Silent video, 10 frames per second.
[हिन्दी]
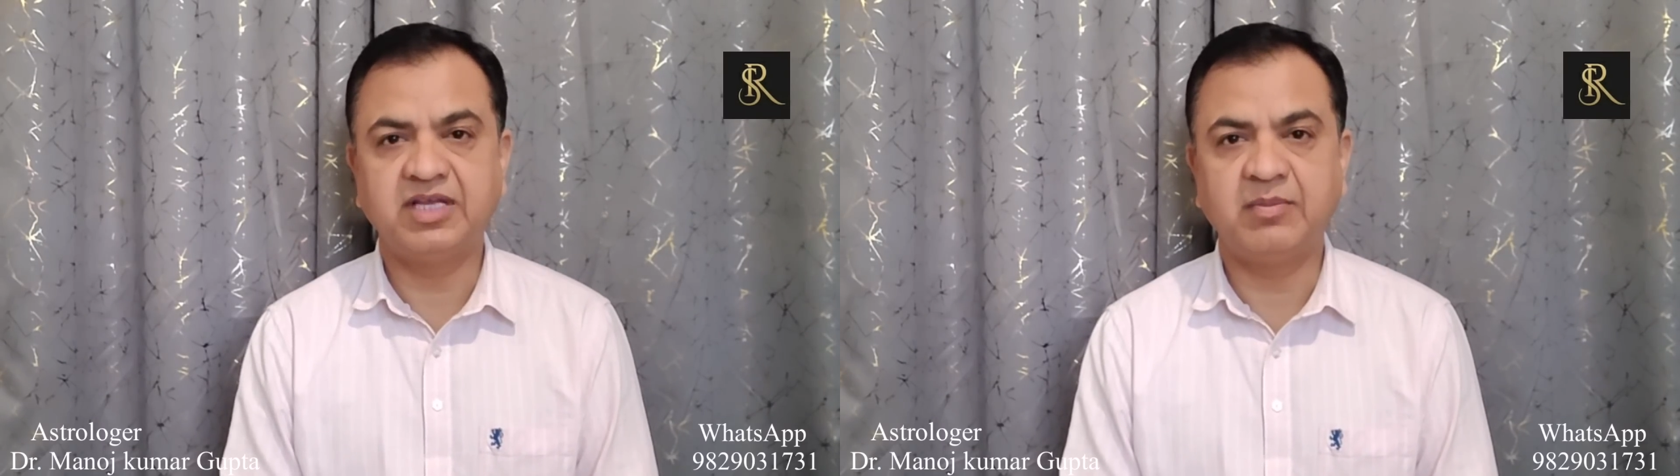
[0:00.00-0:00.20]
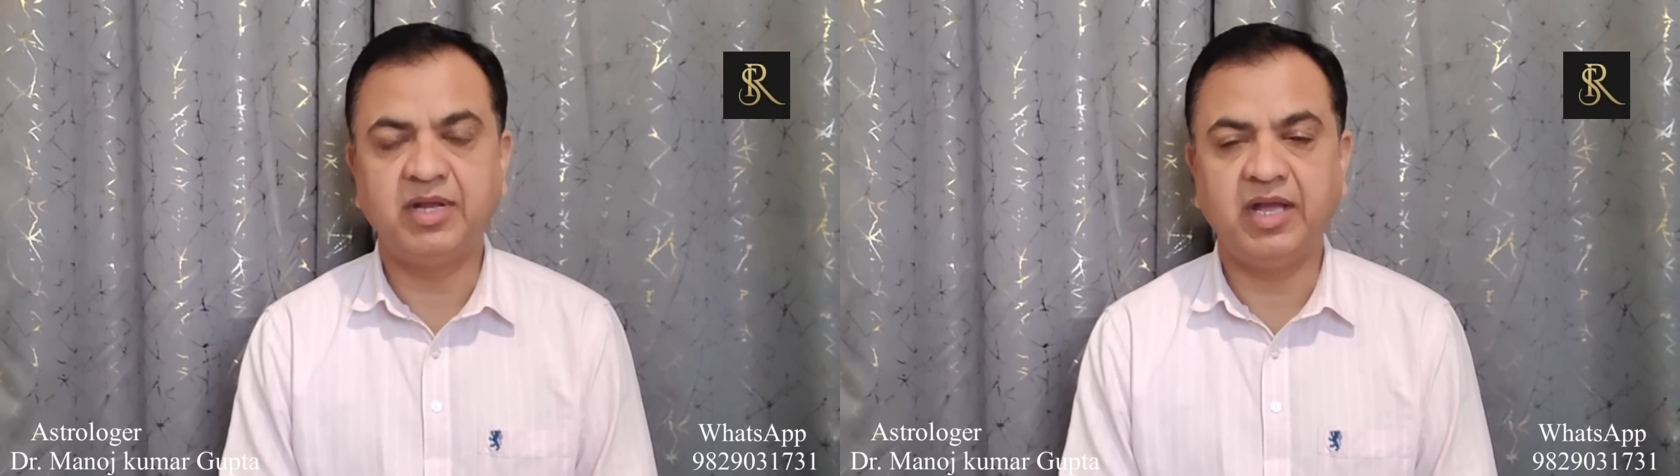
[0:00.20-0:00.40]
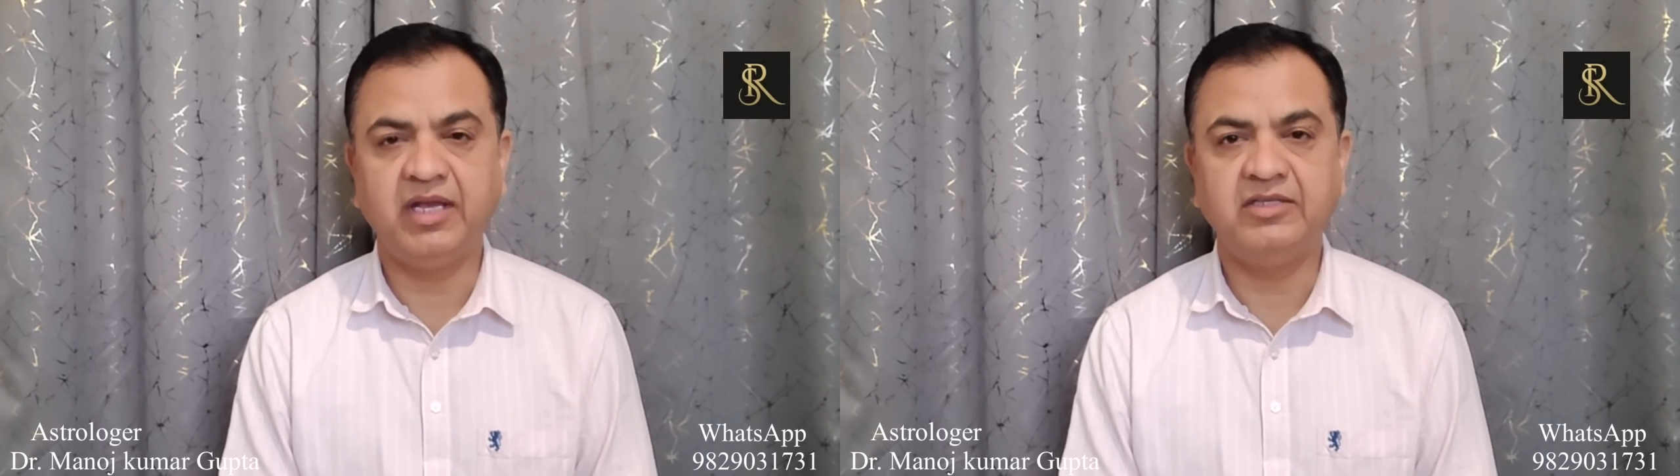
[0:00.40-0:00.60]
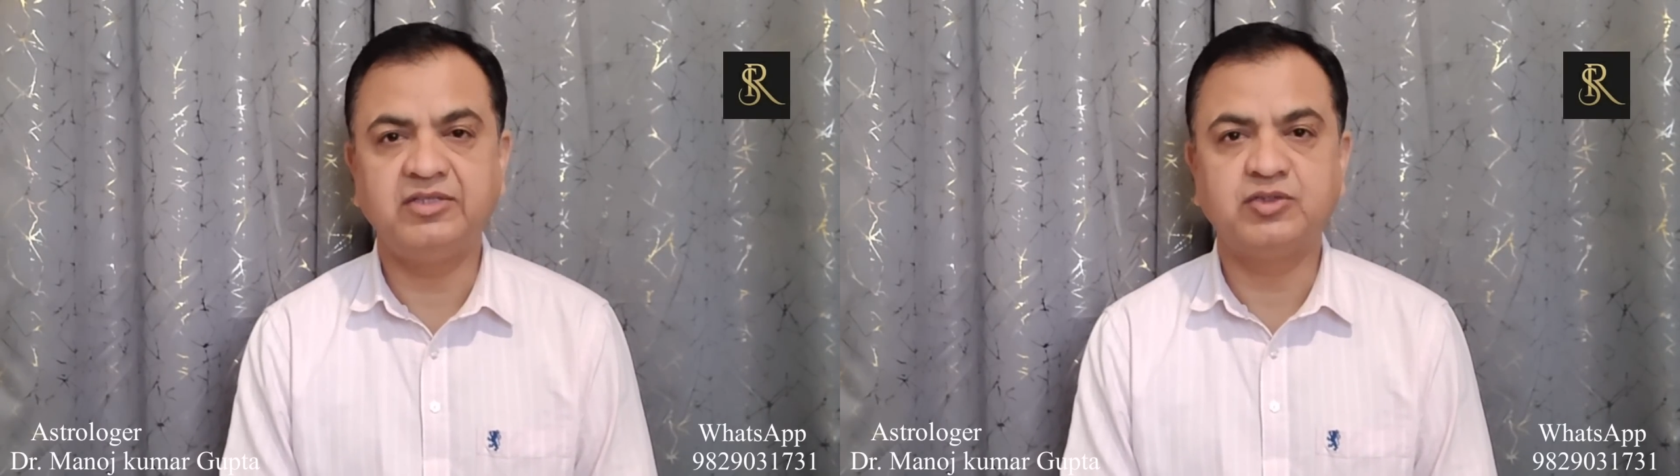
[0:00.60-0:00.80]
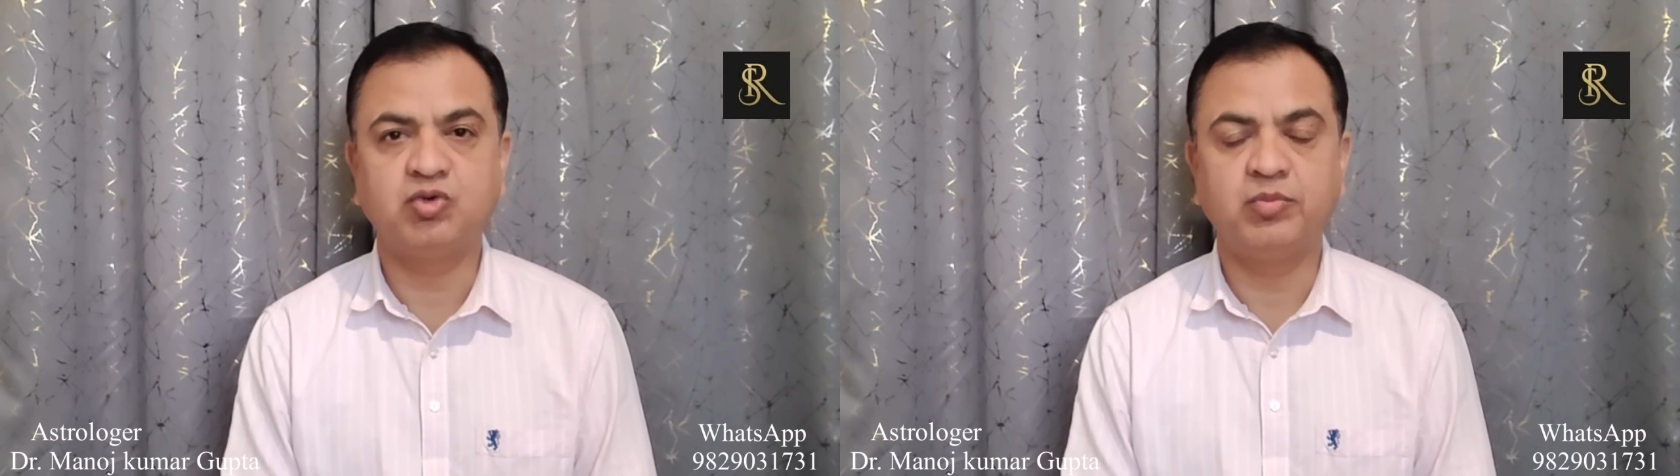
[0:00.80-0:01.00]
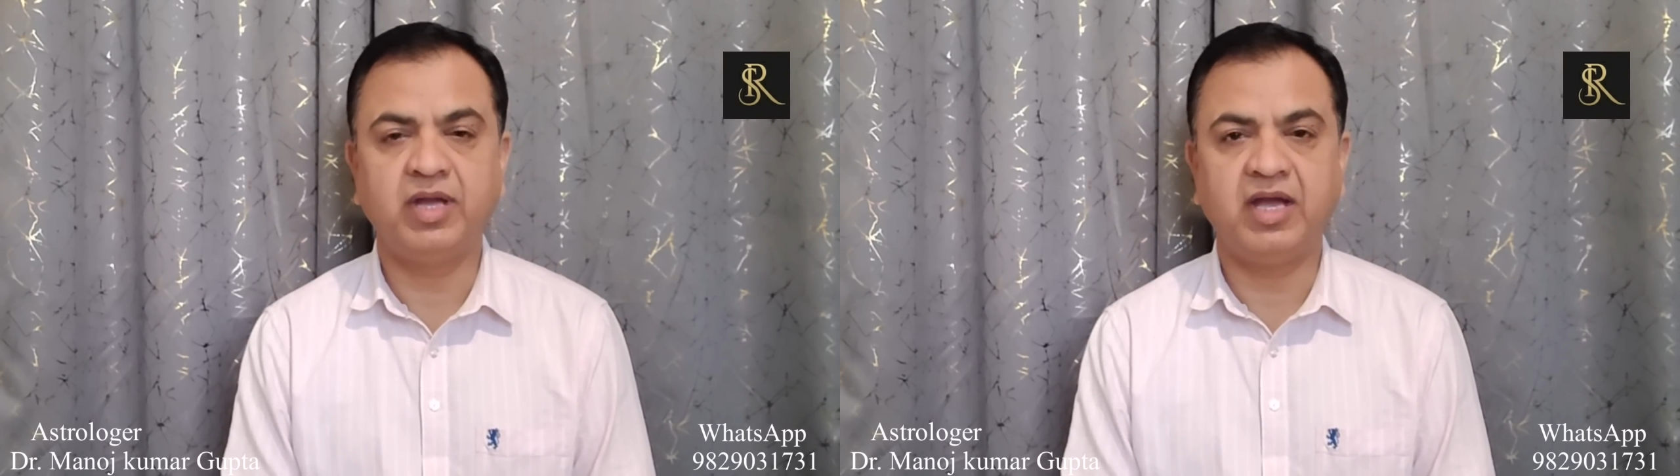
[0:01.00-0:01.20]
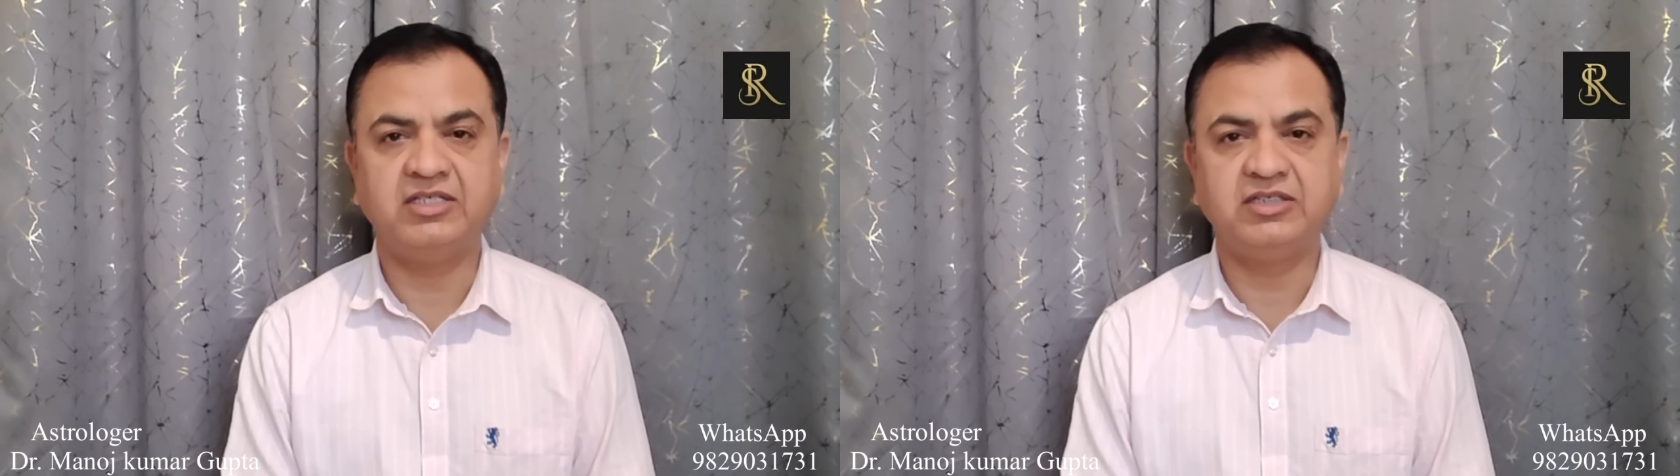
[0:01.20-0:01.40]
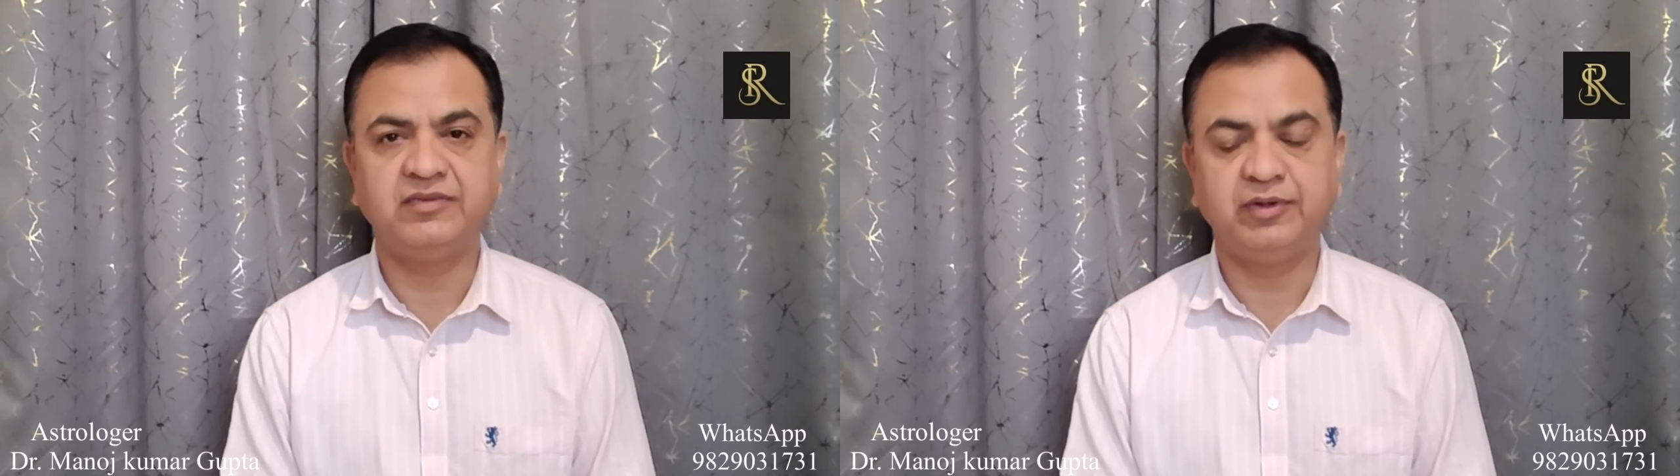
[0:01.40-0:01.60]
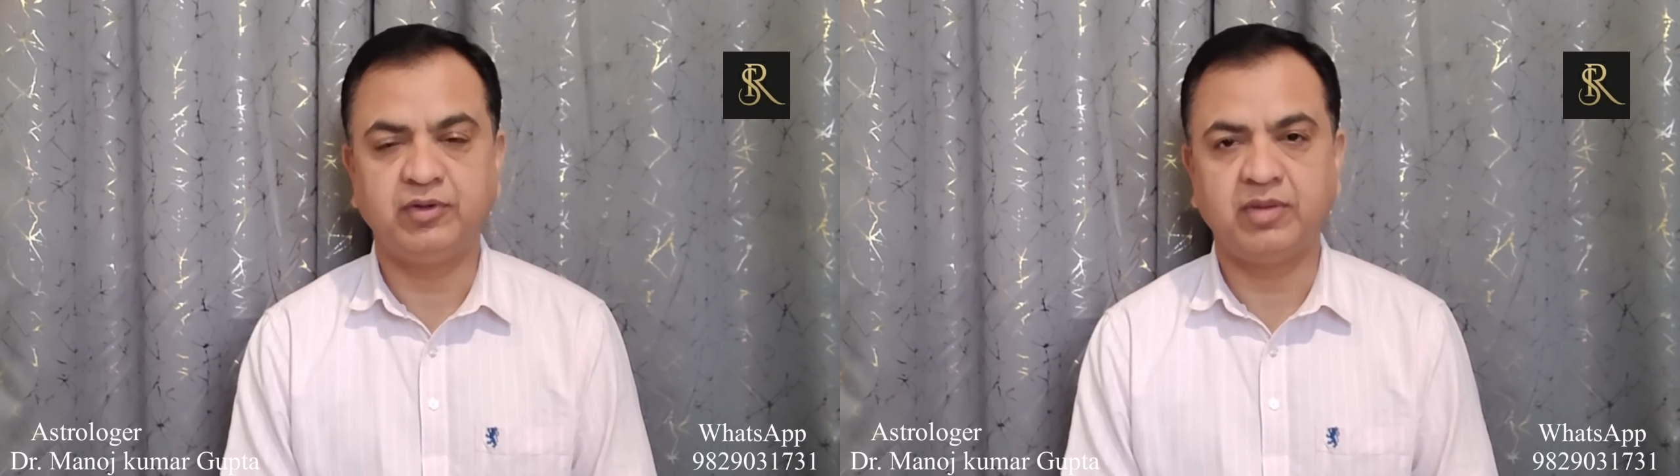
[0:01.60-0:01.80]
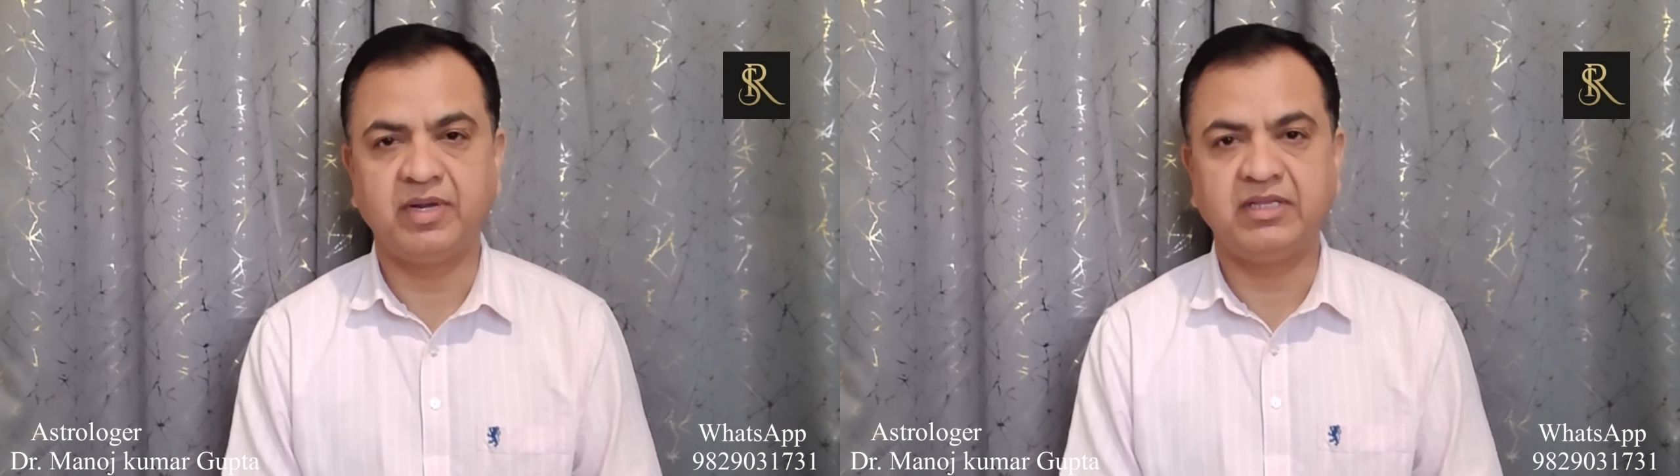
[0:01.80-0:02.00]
सामने आए हैं जिसको मैं आज इस वीडियो के